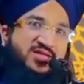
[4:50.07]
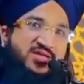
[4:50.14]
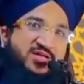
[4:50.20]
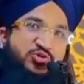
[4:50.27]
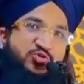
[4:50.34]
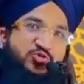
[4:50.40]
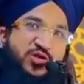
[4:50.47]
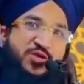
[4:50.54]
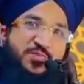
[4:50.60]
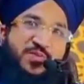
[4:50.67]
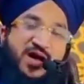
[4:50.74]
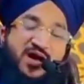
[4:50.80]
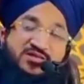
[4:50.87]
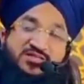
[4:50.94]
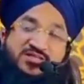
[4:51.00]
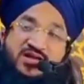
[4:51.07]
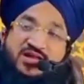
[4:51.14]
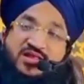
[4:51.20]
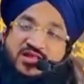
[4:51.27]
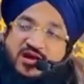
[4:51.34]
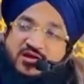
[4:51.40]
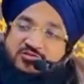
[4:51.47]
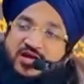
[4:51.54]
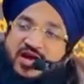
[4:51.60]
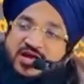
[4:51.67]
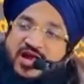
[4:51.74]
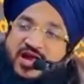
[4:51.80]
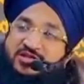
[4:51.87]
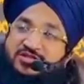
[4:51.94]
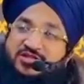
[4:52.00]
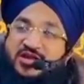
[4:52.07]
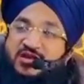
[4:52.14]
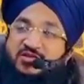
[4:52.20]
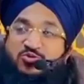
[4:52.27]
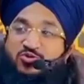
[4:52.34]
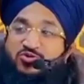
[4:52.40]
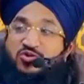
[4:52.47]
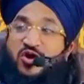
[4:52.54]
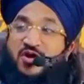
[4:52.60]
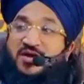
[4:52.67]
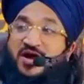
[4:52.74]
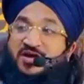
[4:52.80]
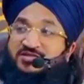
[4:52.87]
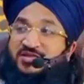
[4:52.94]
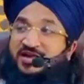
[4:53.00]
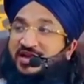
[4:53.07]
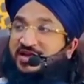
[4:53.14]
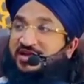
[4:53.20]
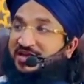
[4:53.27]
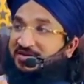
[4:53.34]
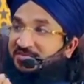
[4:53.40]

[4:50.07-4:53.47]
कि रसूल पाक सल्लल्लाहु अलैहि वसल्लम को जो हम असले